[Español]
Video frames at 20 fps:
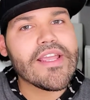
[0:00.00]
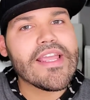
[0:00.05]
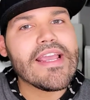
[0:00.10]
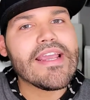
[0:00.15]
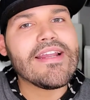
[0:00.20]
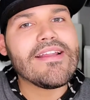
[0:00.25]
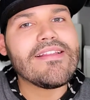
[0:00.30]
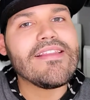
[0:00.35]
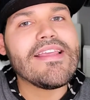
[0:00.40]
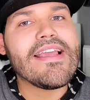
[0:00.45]
qué
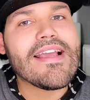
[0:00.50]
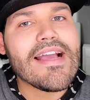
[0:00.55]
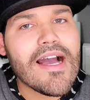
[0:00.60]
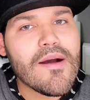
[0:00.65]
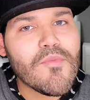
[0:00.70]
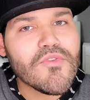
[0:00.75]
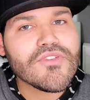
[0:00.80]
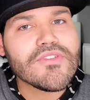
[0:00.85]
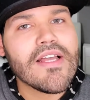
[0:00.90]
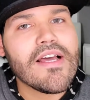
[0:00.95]

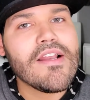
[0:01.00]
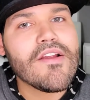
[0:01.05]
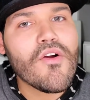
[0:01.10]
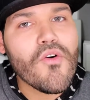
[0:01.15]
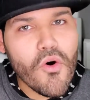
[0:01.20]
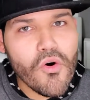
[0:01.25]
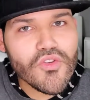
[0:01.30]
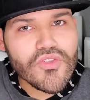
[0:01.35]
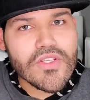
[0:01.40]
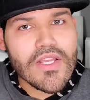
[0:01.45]
criticamos tal
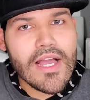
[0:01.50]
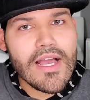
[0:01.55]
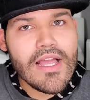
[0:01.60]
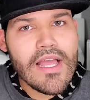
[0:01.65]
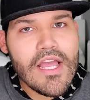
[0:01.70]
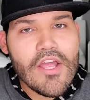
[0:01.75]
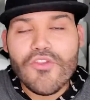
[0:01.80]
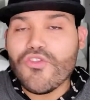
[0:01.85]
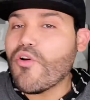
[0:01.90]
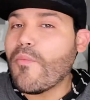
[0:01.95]
cosa,
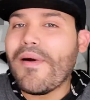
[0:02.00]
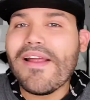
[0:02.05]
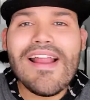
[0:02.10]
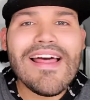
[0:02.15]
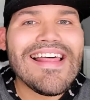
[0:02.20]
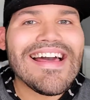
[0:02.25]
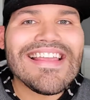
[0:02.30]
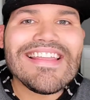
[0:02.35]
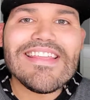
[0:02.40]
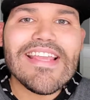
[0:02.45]
no para
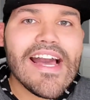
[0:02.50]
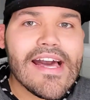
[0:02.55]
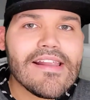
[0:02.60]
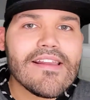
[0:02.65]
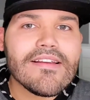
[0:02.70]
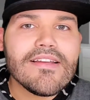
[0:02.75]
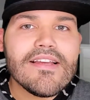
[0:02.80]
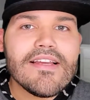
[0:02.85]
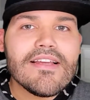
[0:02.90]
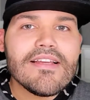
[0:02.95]
dañar,